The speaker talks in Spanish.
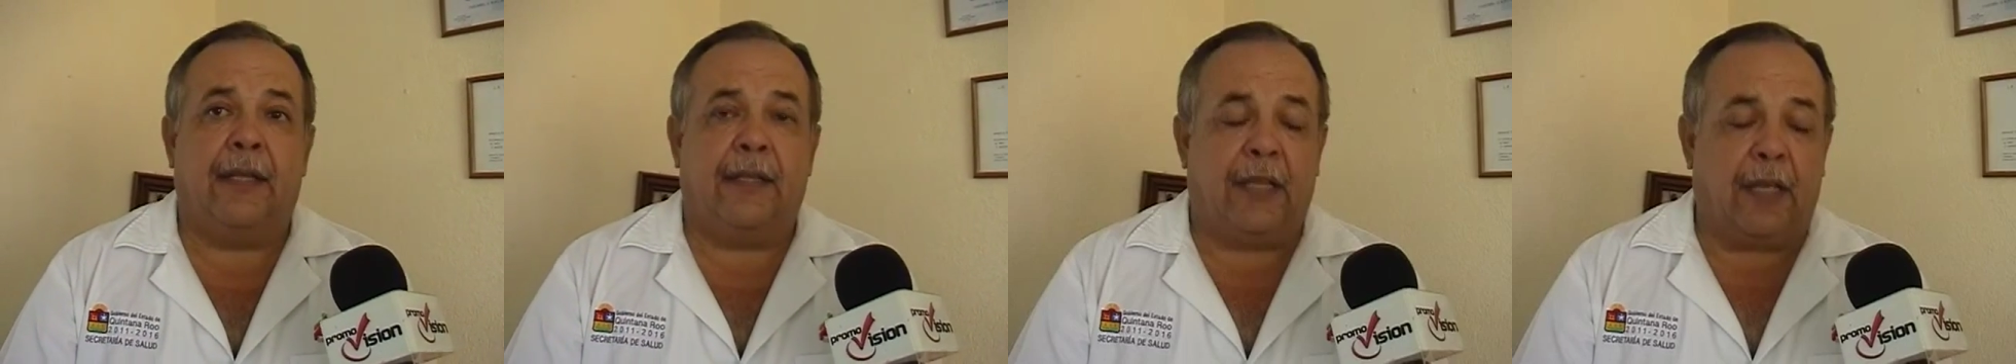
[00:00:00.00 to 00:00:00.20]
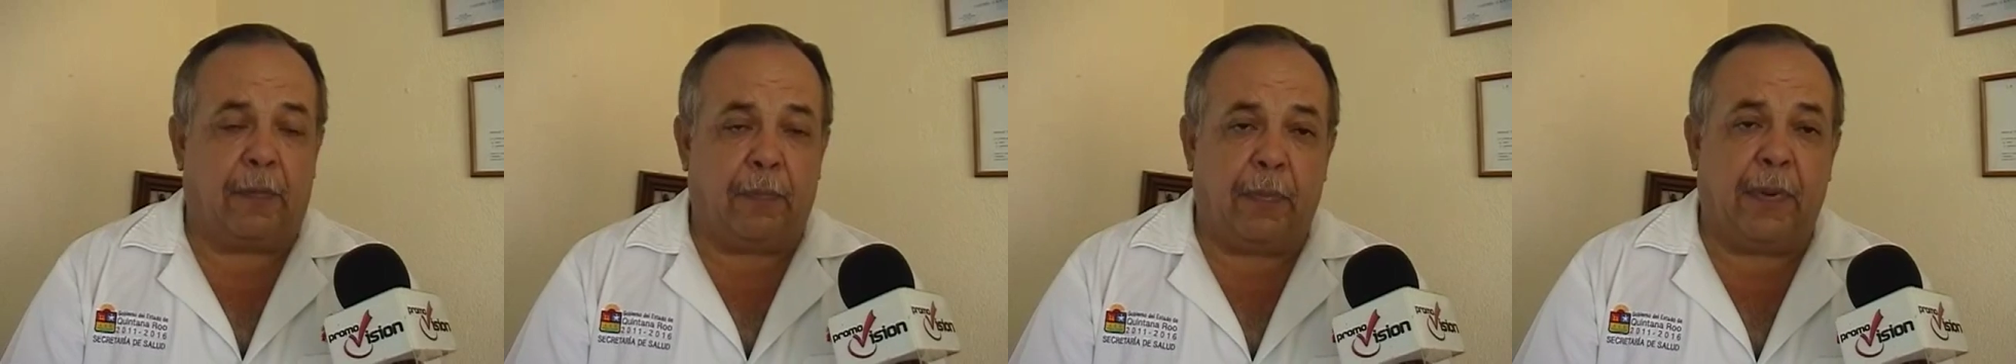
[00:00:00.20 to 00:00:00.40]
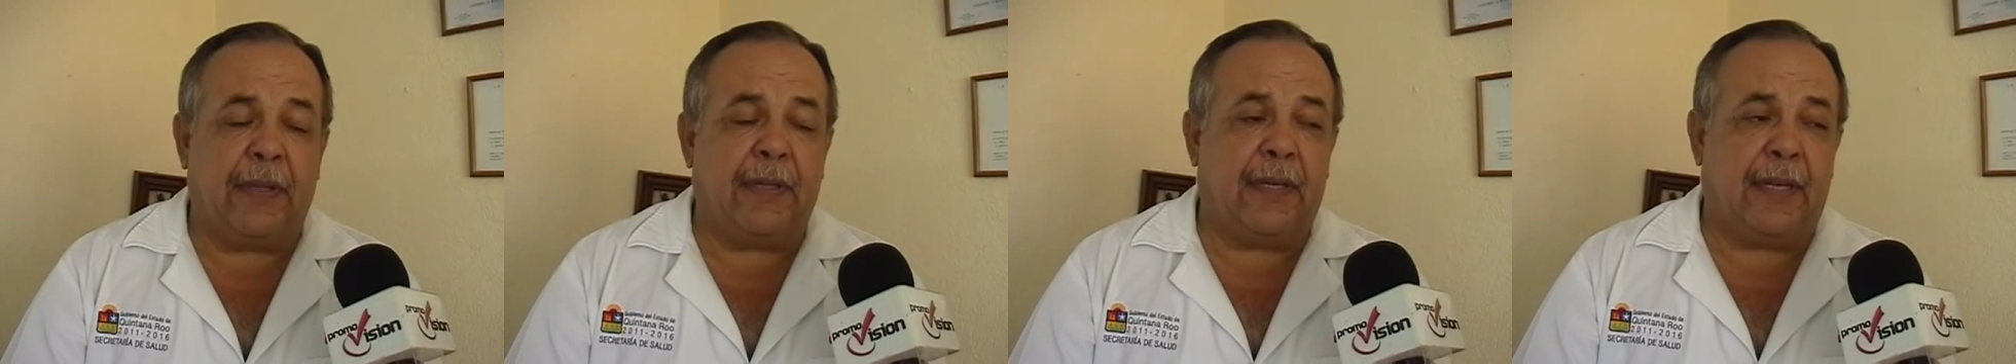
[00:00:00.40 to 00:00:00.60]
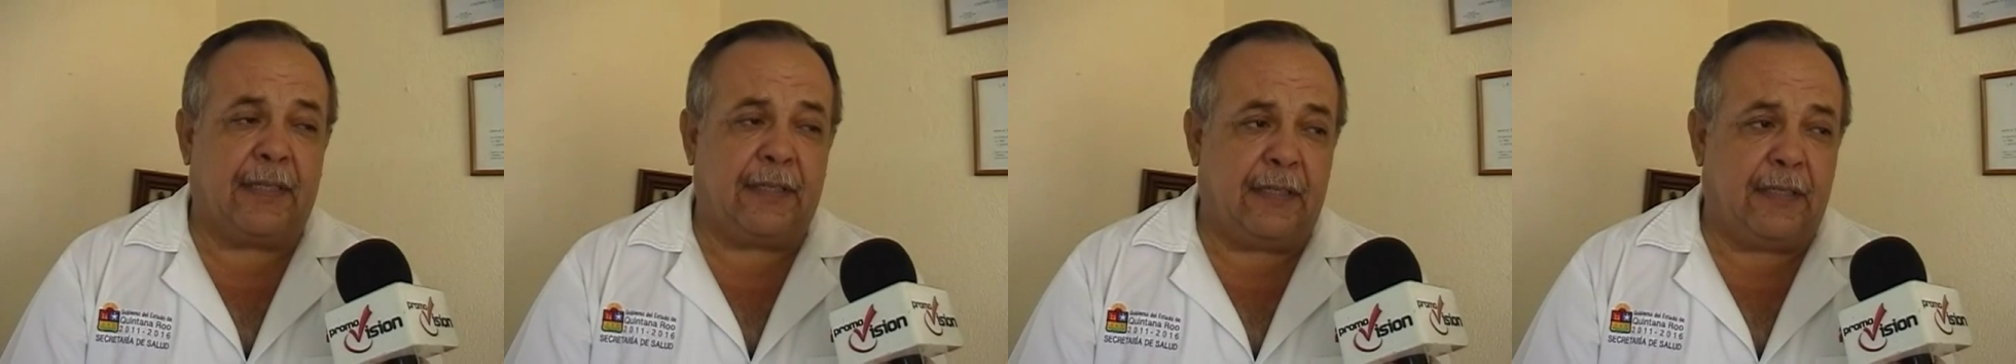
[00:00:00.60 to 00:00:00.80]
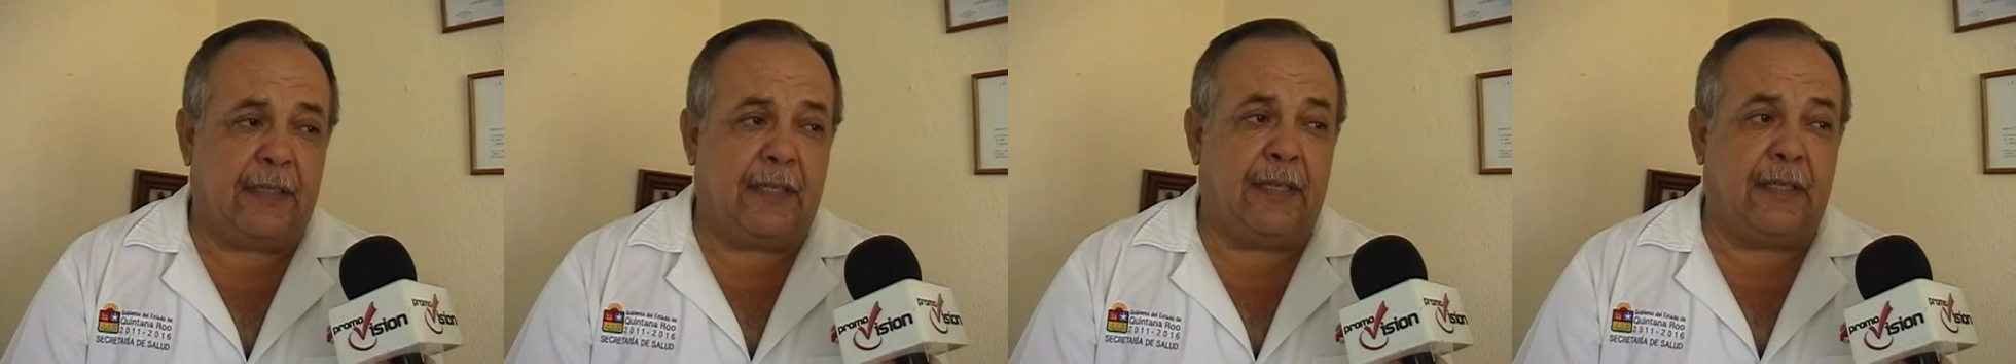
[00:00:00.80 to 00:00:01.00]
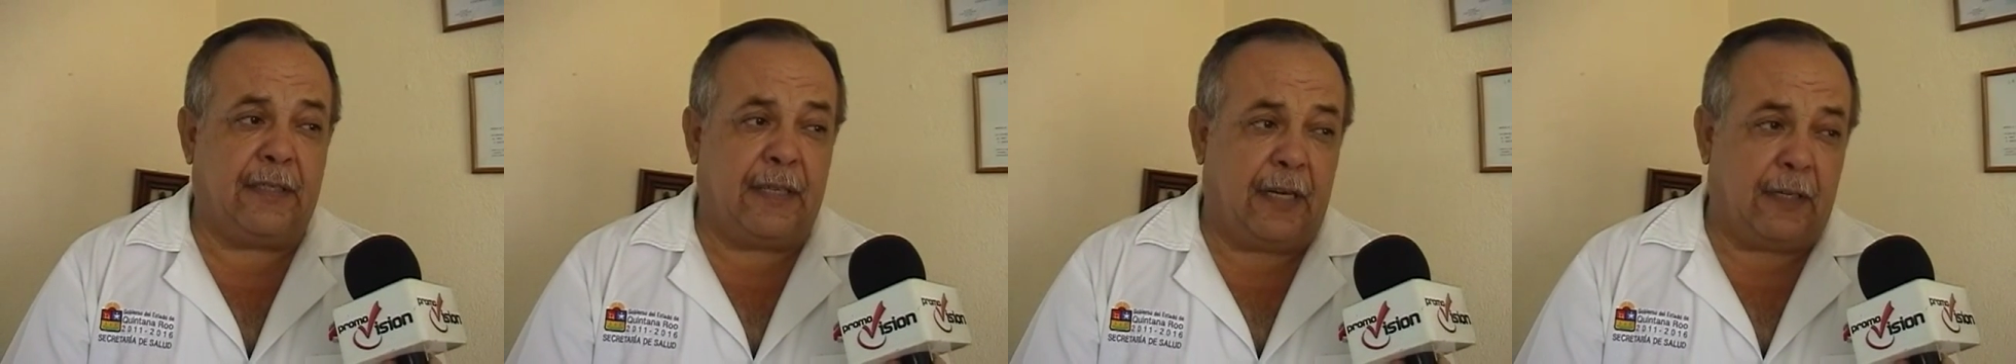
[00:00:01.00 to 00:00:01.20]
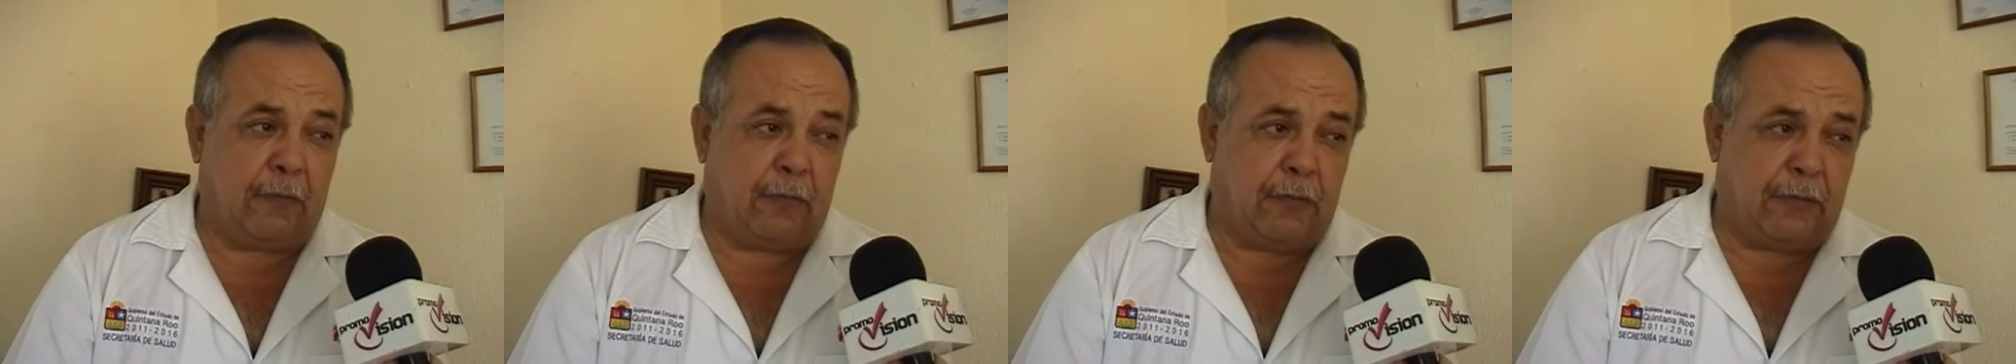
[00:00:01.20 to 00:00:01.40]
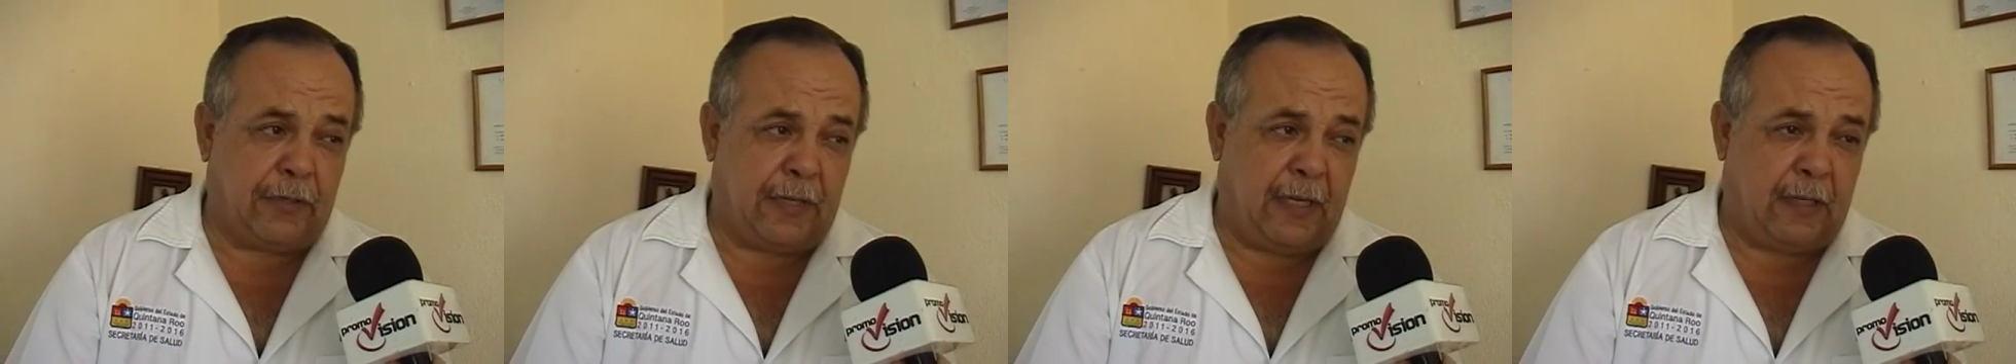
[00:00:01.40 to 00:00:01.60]
de que pueden existir
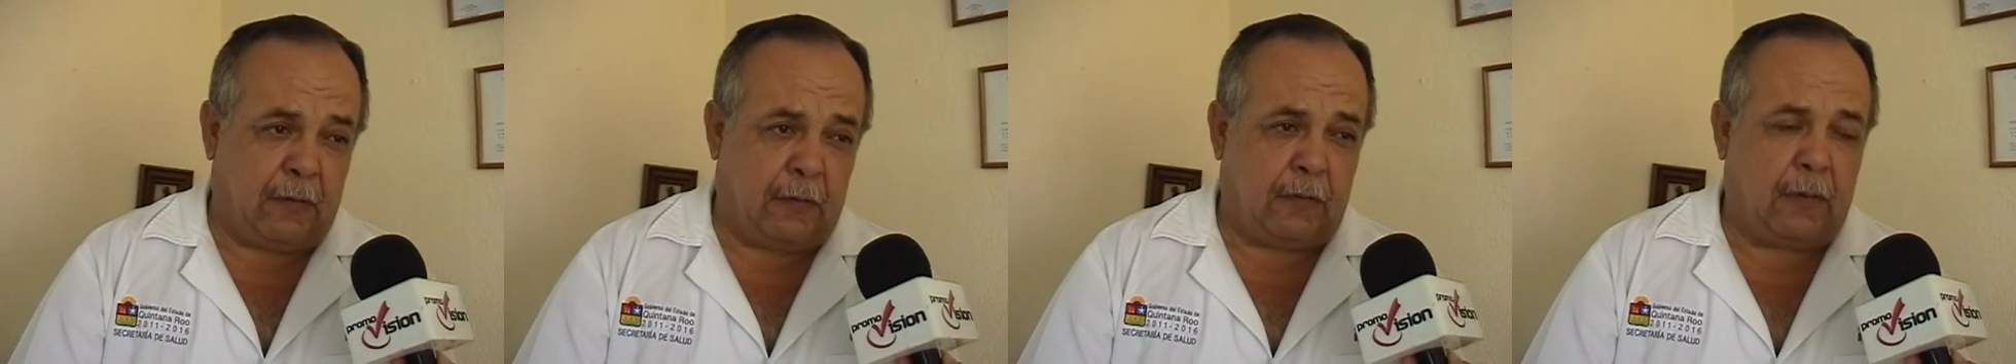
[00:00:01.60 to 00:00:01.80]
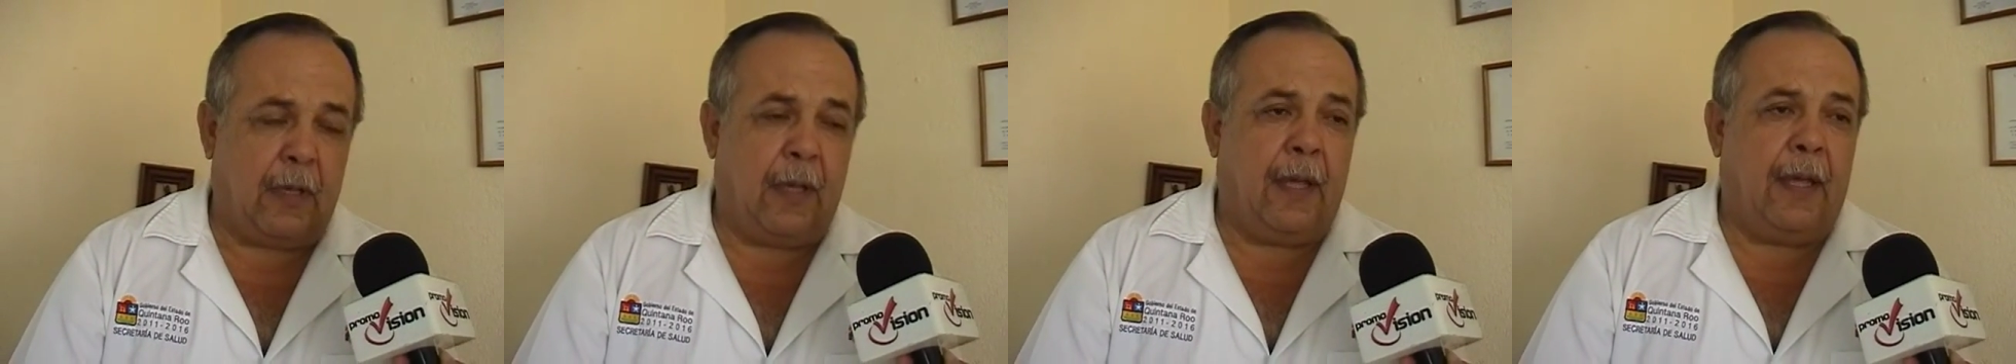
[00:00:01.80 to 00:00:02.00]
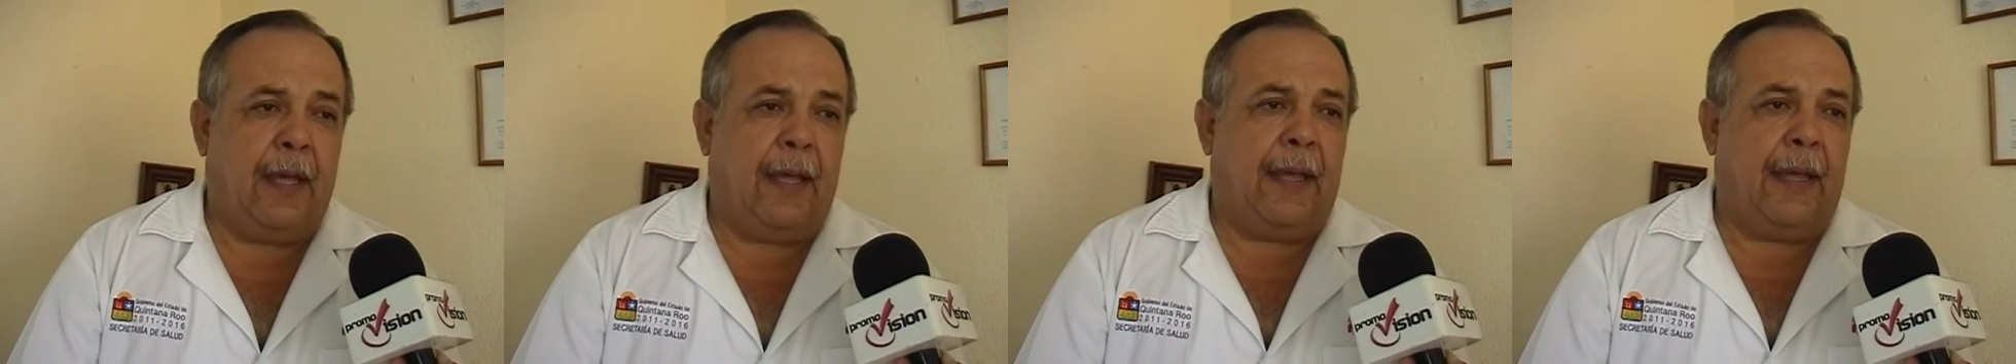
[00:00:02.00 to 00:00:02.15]
ciertos riesgos.